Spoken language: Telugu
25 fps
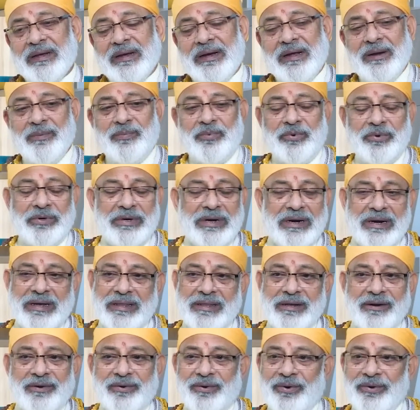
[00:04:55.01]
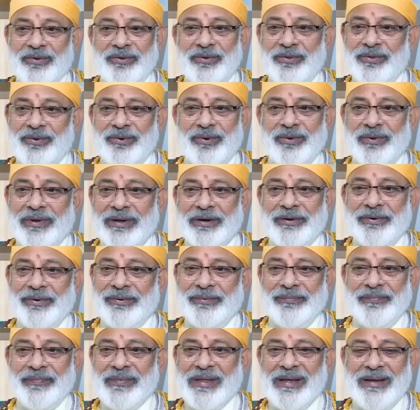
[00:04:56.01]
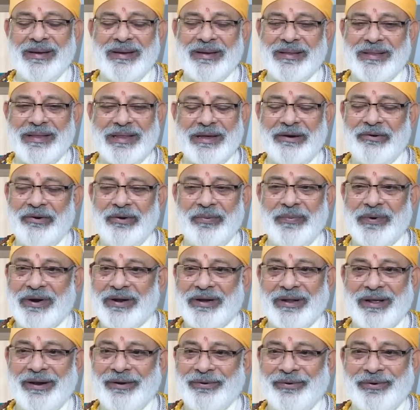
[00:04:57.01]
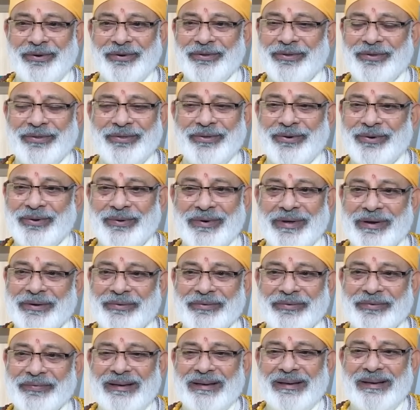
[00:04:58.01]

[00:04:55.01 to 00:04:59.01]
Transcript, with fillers: కానీ పూజా గదిని రోజు తుడవరు దేవుడి పటాలు రోజు తుడవరు